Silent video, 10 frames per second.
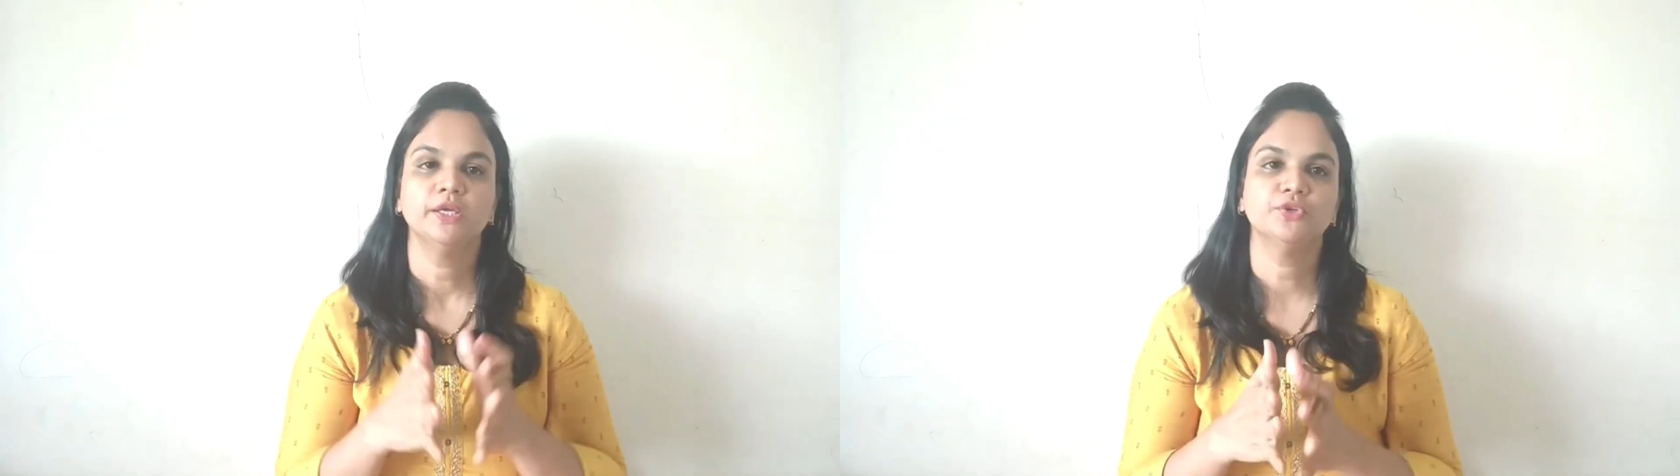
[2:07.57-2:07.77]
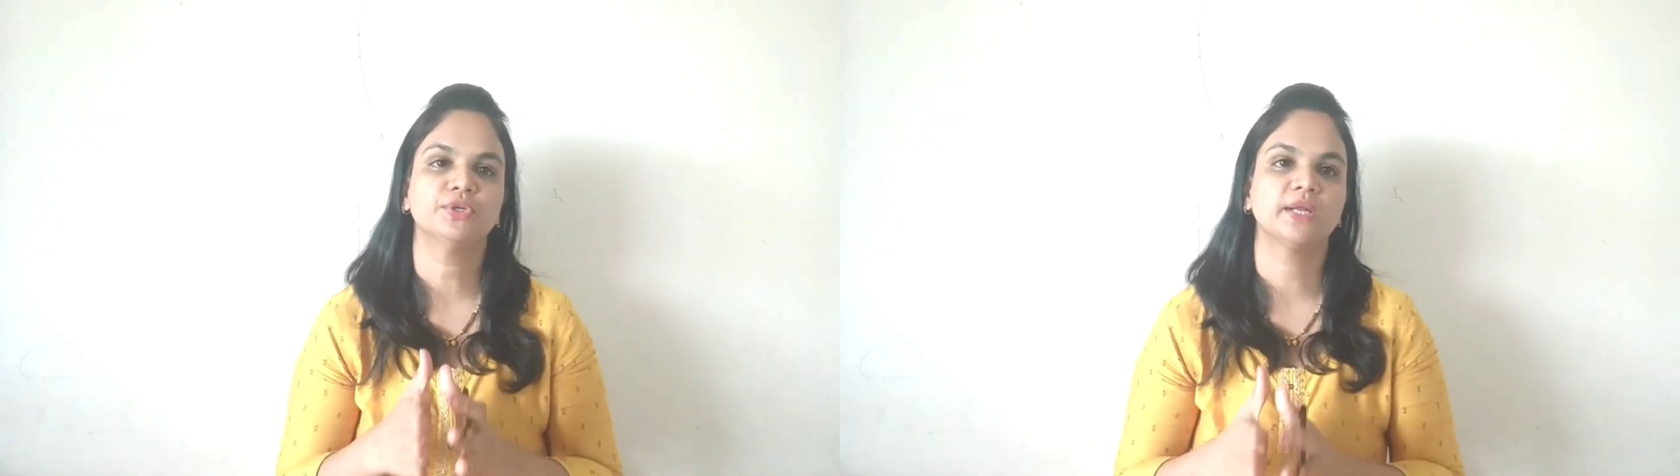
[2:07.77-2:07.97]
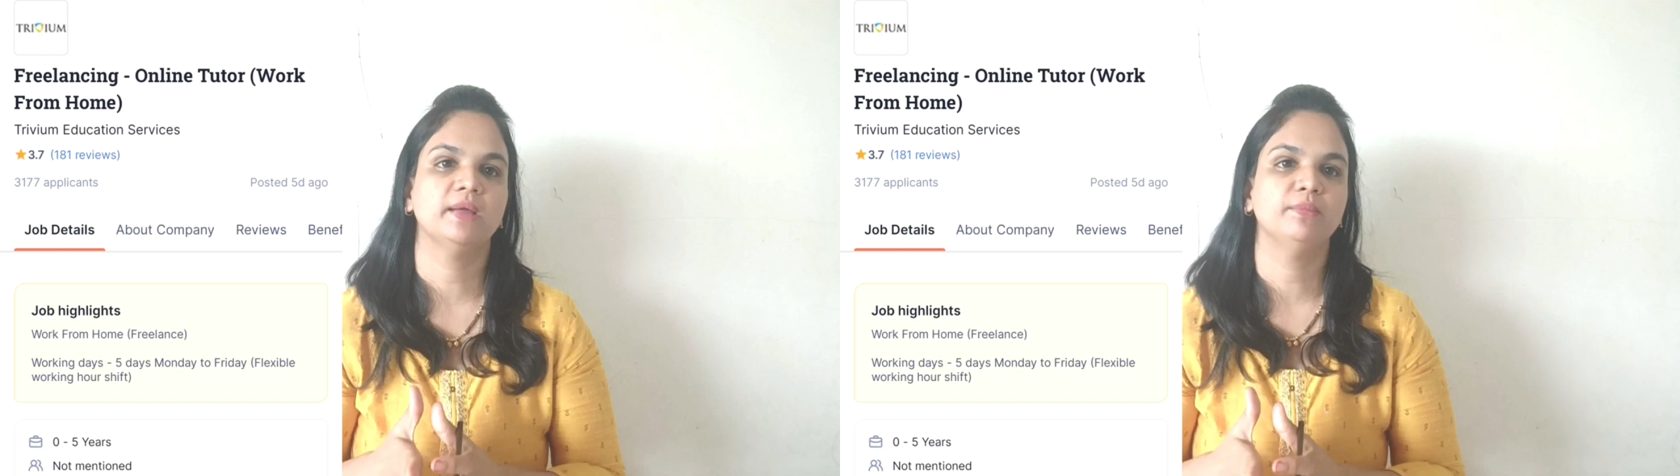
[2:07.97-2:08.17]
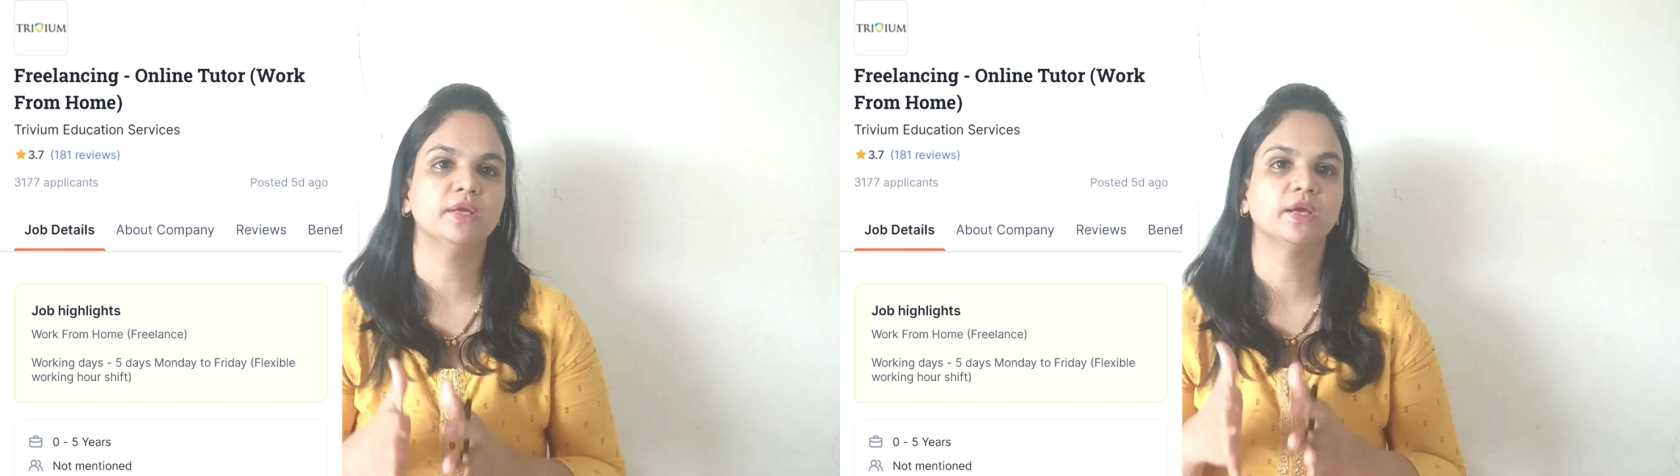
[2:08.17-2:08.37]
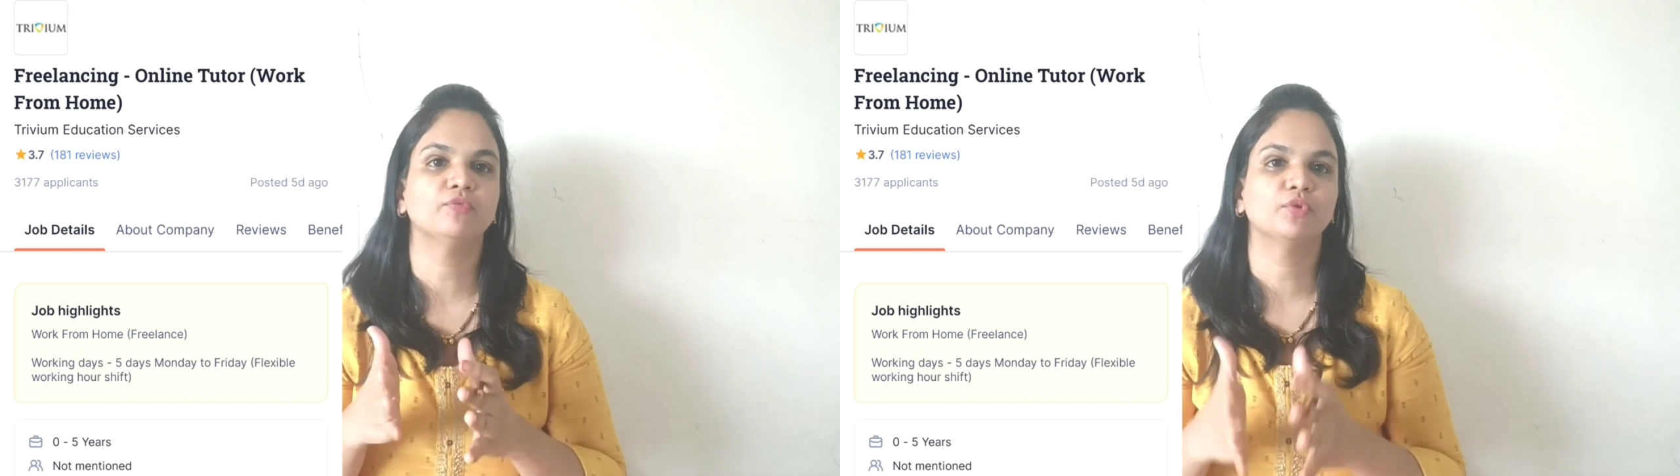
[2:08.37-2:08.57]
ये जो
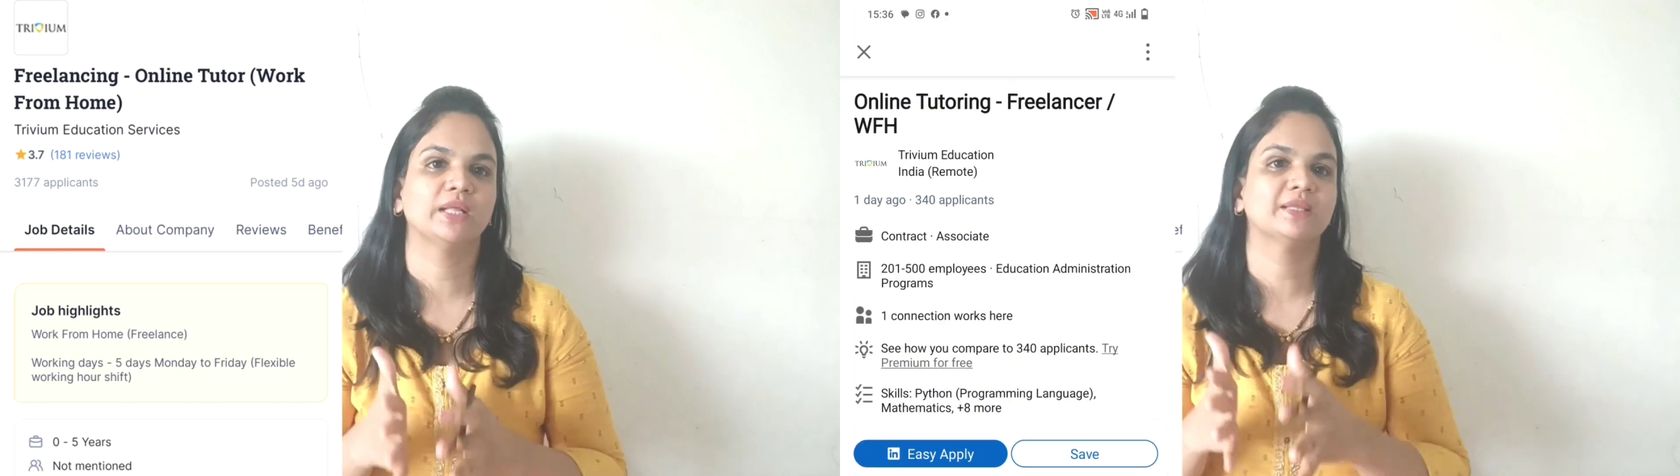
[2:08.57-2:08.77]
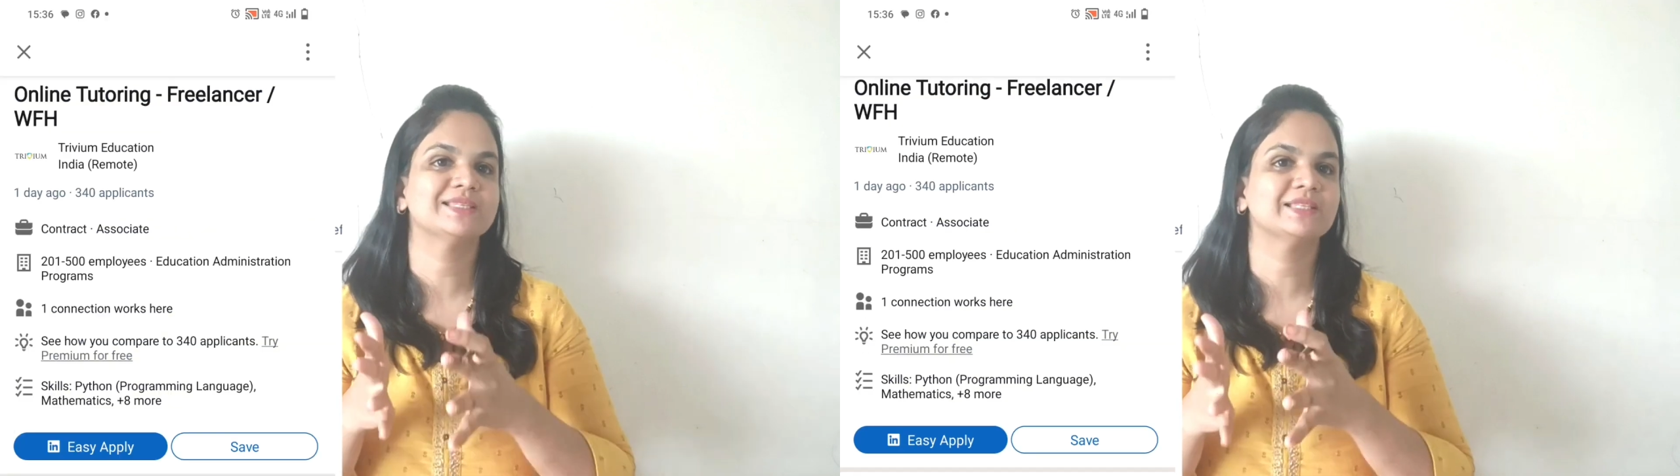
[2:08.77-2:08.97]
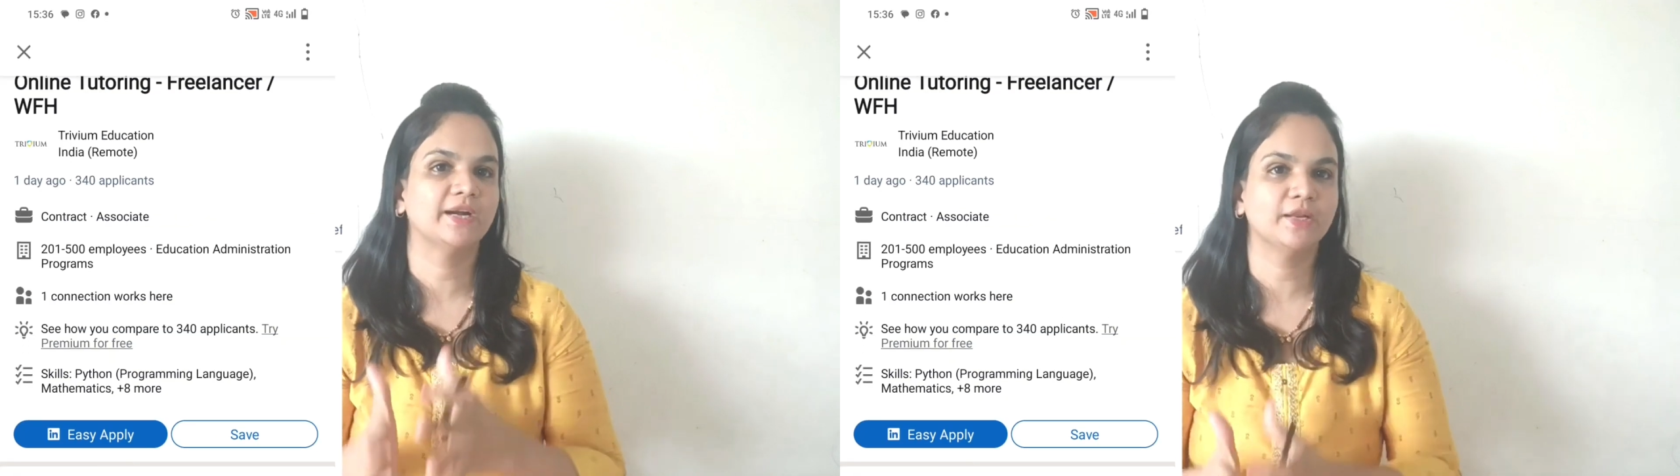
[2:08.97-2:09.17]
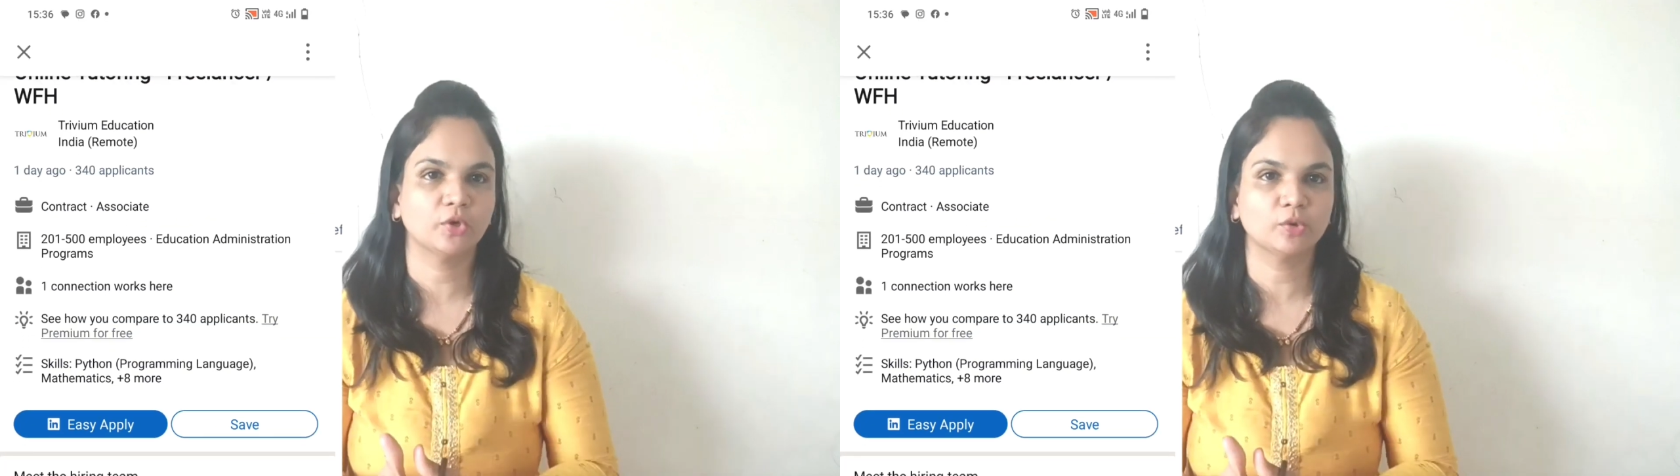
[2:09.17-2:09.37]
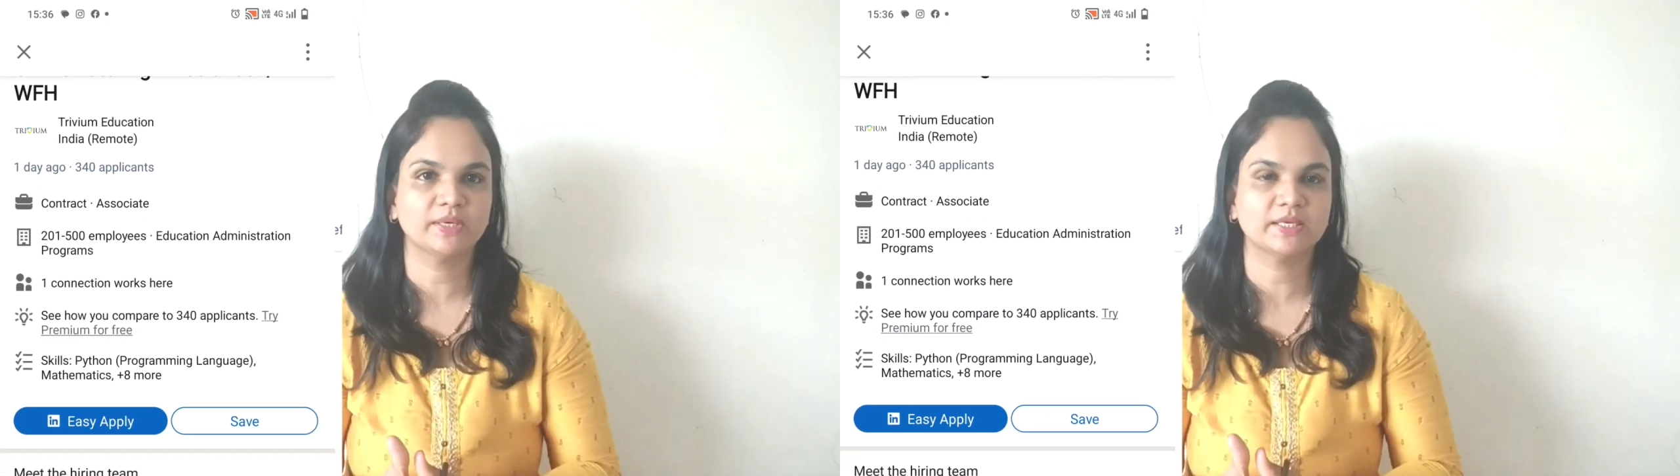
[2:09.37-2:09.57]
टाइमिंग है वो रात के साढ़े
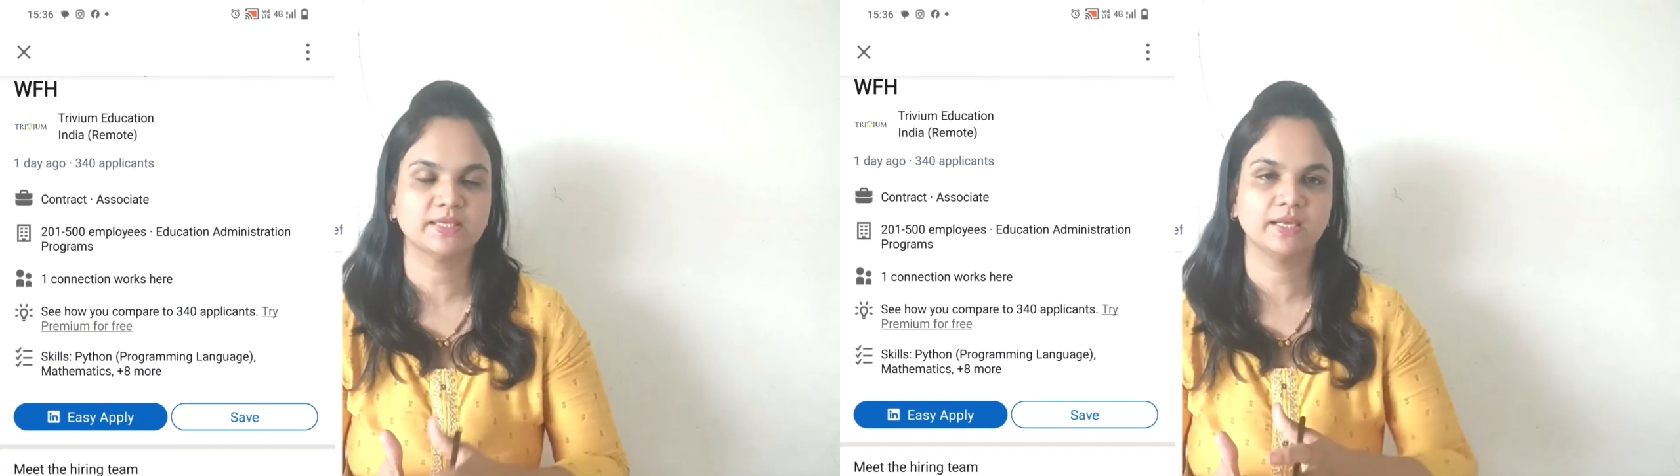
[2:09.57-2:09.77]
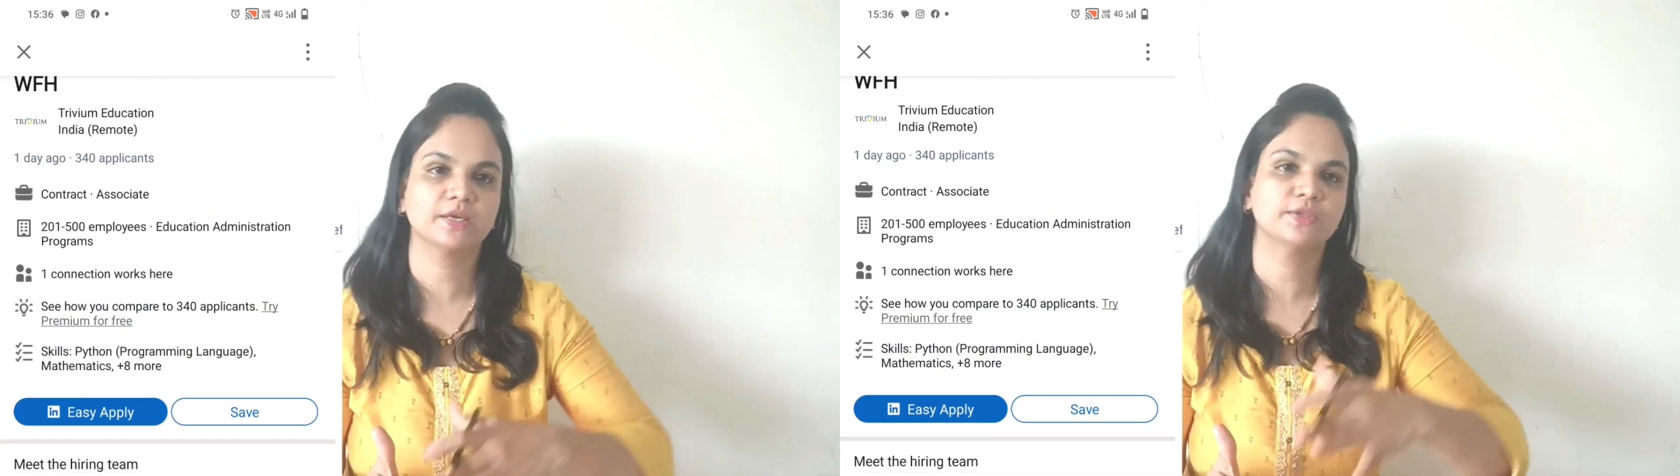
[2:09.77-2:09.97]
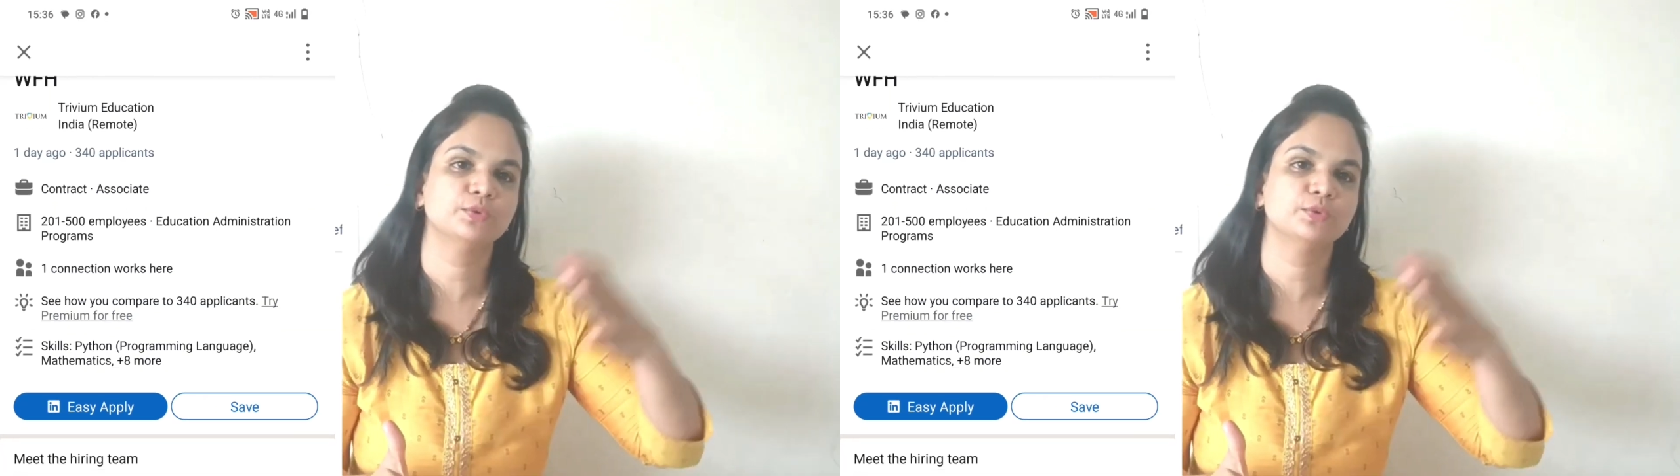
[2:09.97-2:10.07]
नौ बजे से लेकर